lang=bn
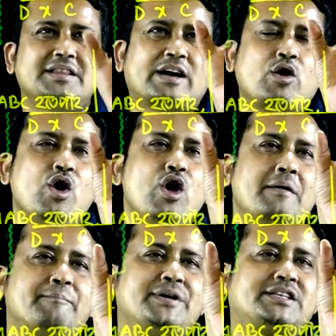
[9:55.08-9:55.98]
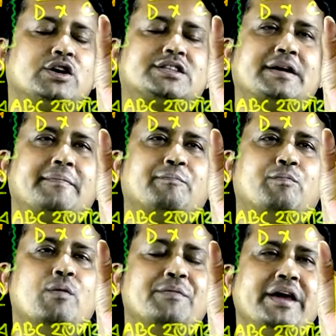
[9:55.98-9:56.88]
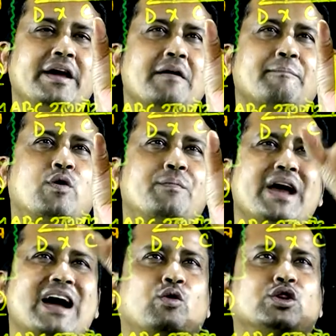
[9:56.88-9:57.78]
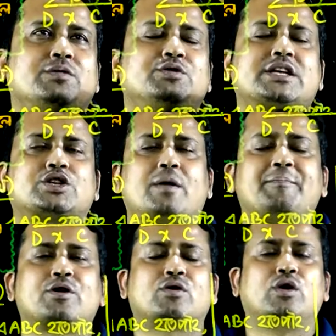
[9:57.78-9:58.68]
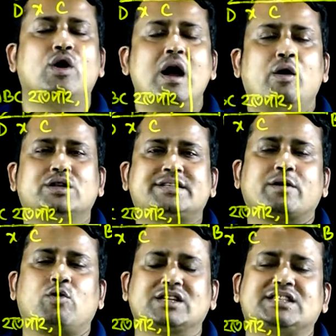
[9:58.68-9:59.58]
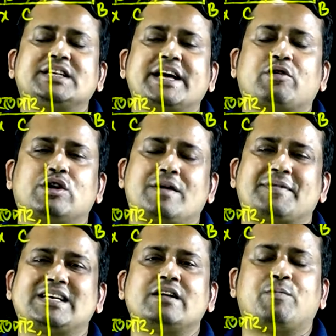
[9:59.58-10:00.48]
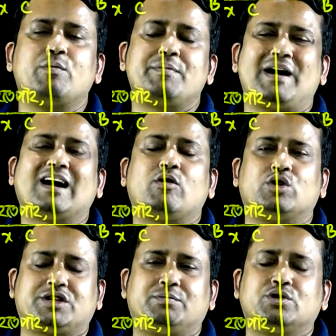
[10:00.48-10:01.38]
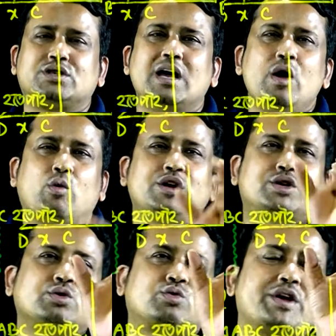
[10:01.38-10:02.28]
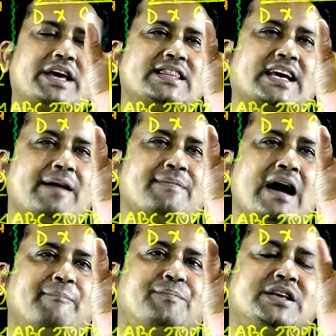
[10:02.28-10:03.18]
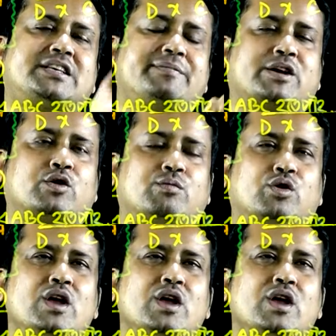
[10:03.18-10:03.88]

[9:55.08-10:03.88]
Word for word: দেখো বিসি হচ্ছে ভূমি ভূমি আর অতিভুজের সম্পর্ক হচ্ছে কস্তিটা ইকলটা আমরা জানি ভূমি ভাগ অতিভুজ ওই সু ওইখান থেকে আমরা বিসি বের করব